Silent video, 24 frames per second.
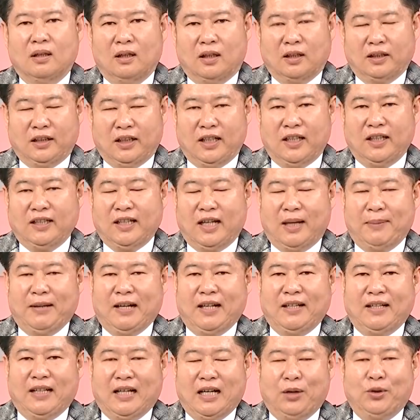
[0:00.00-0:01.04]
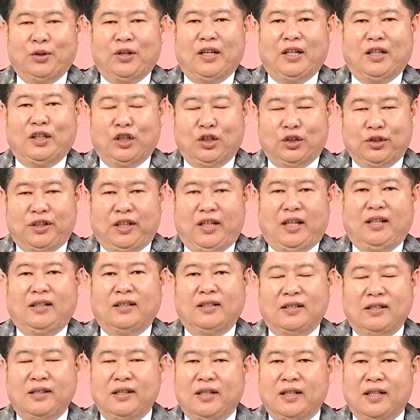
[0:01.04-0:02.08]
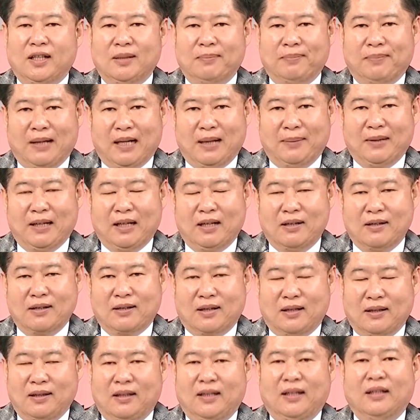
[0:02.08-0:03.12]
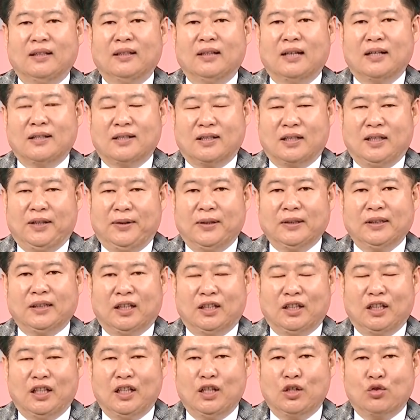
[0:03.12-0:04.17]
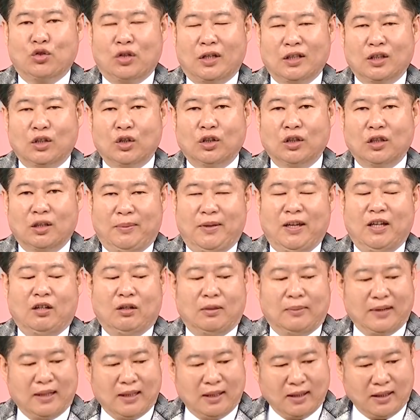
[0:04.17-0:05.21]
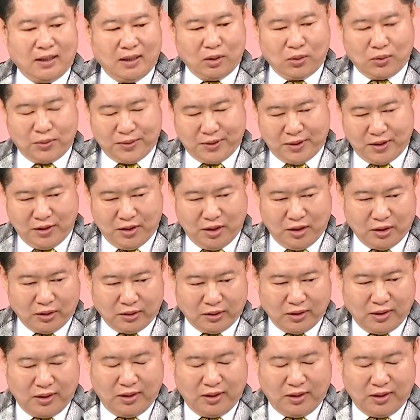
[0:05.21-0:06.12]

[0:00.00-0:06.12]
好的，大盘拉回六天，赢跌了八百二三点啊！这个地方到底转空了没有？我们看看股神系统